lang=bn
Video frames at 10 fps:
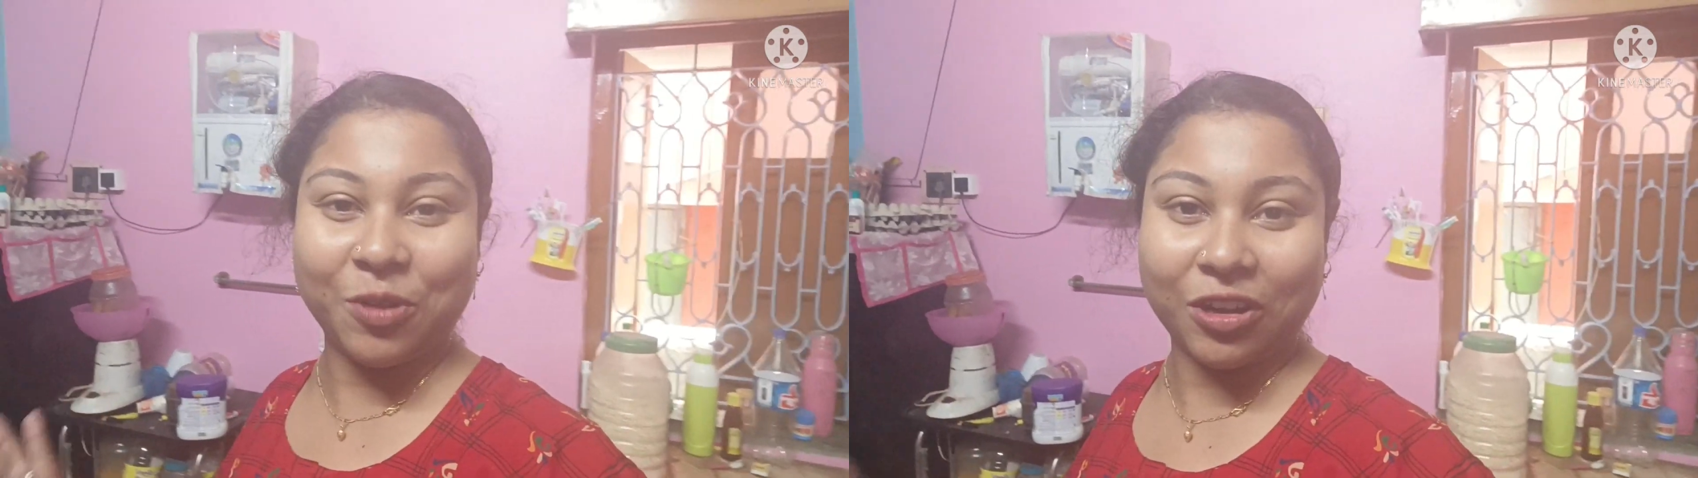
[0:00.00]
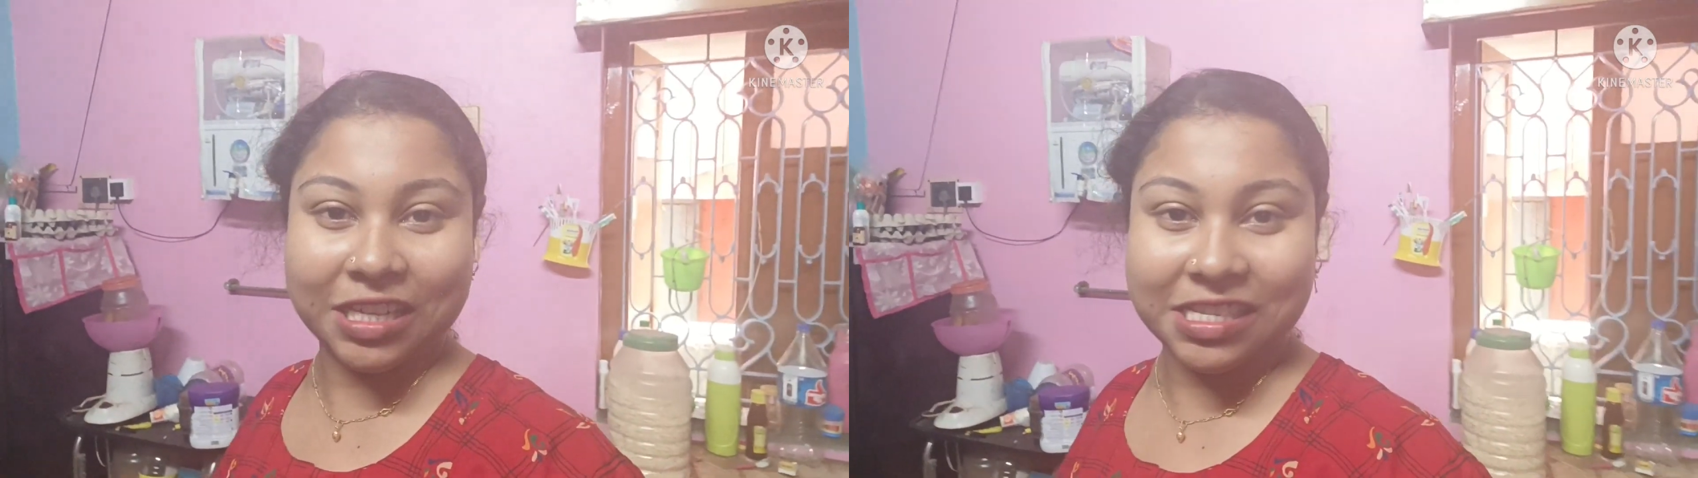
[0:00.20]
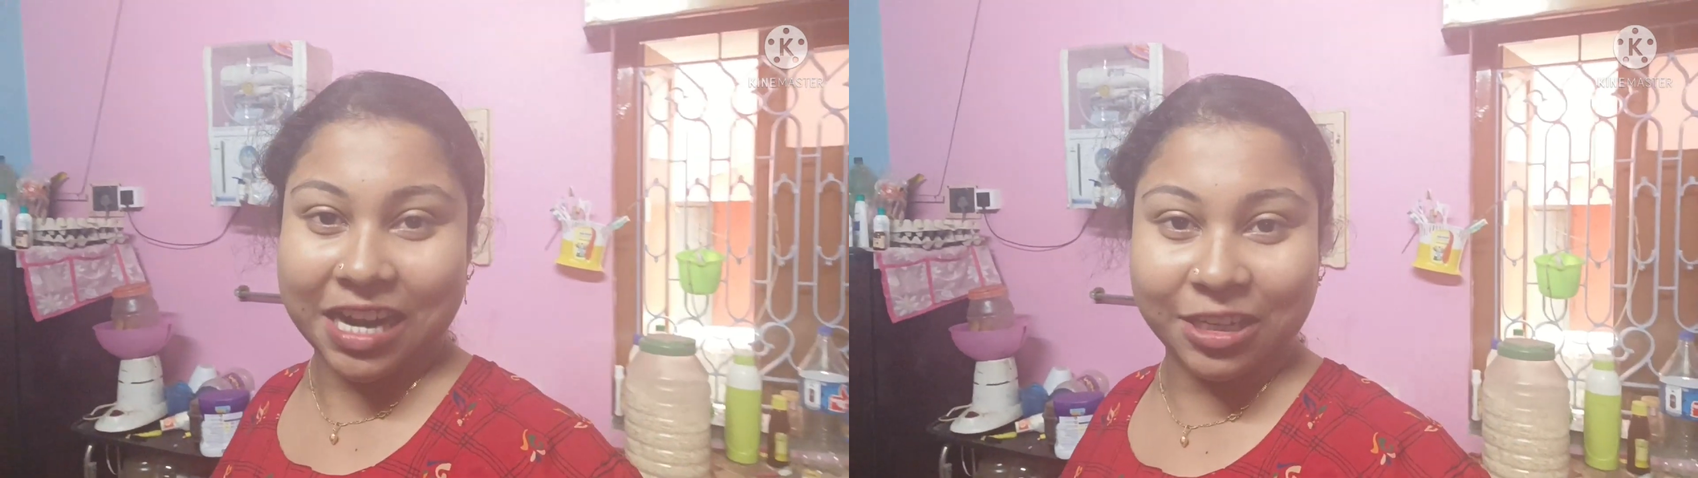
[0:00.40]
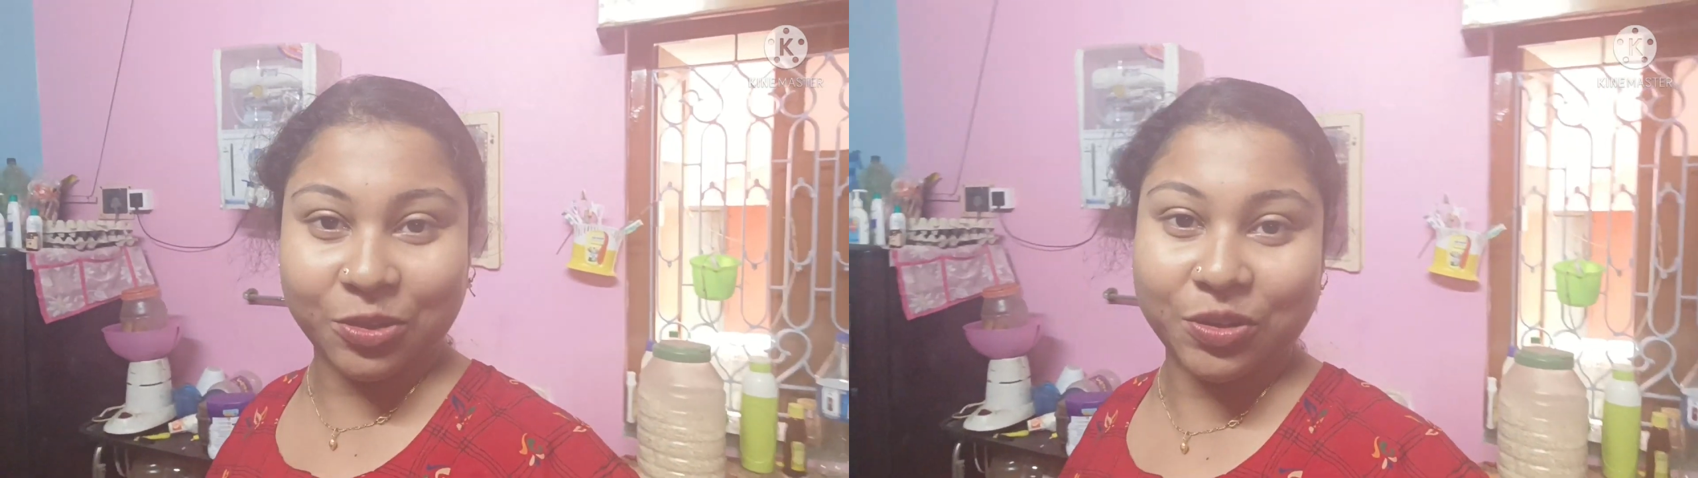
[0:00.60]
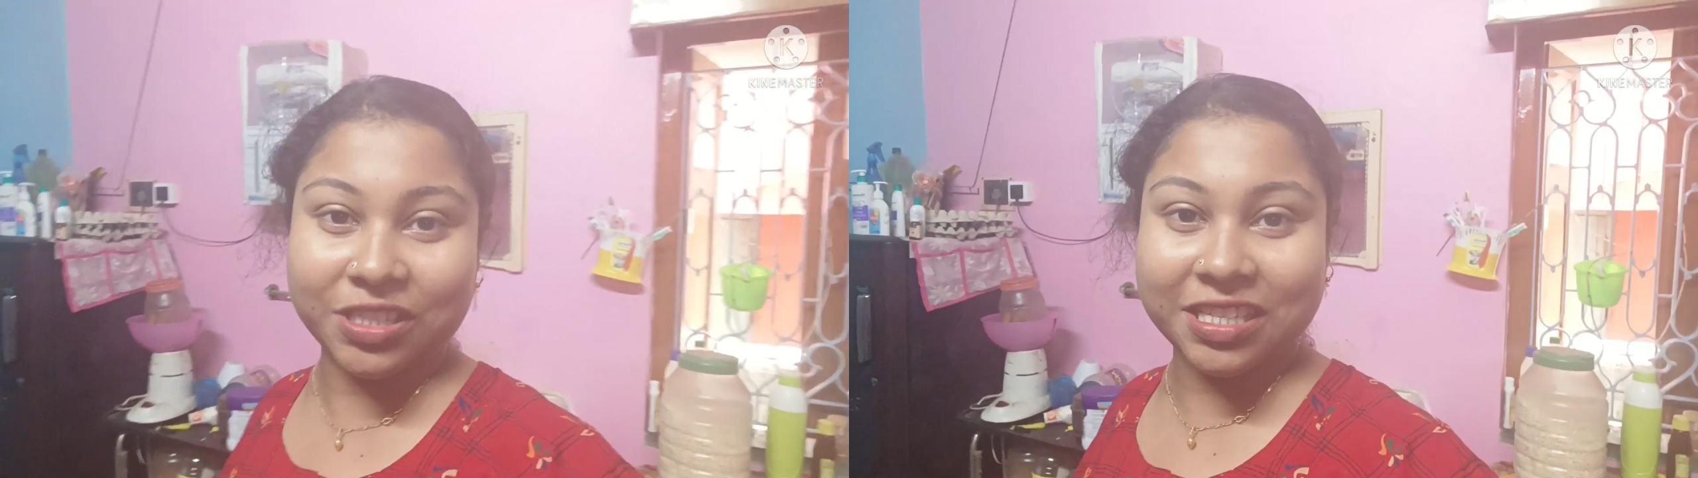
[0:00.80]
ব্লগটা স্টার্ট
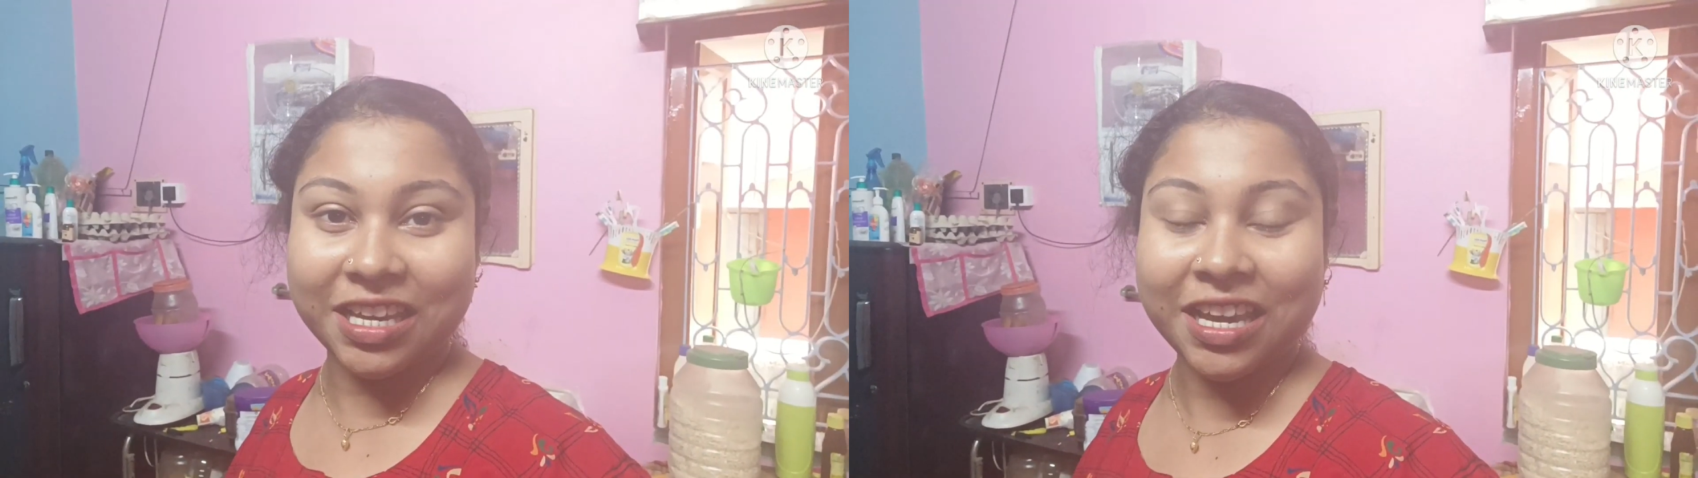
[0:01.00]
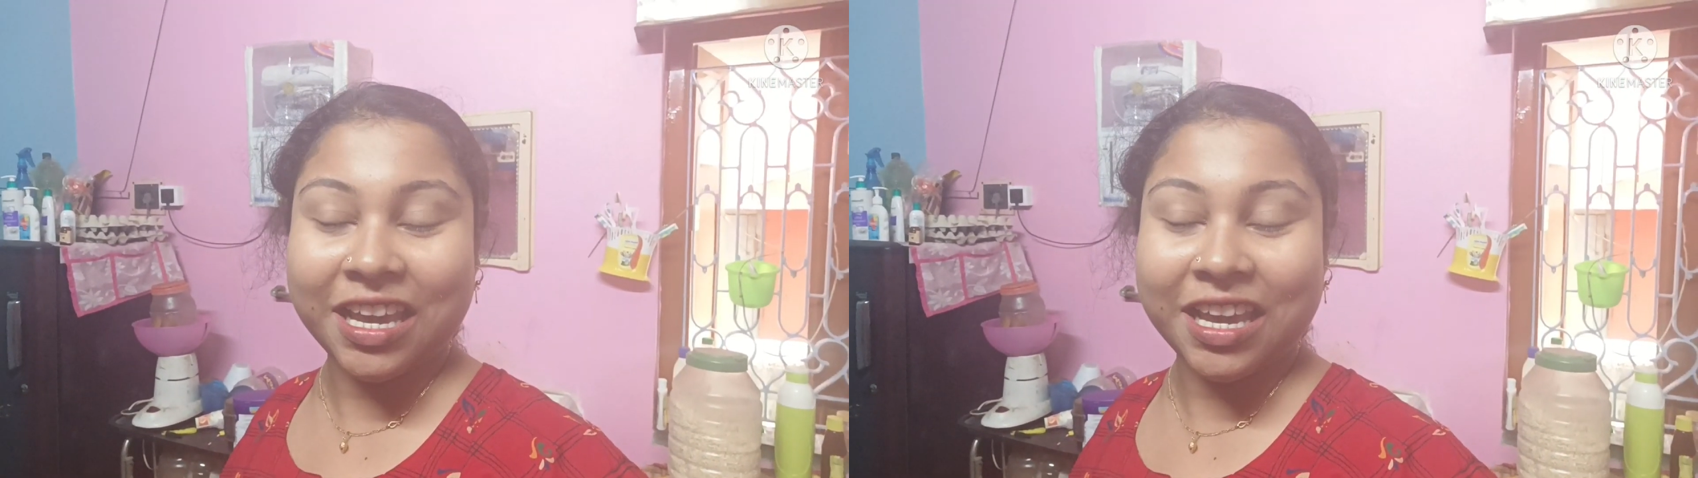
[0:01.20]
করছি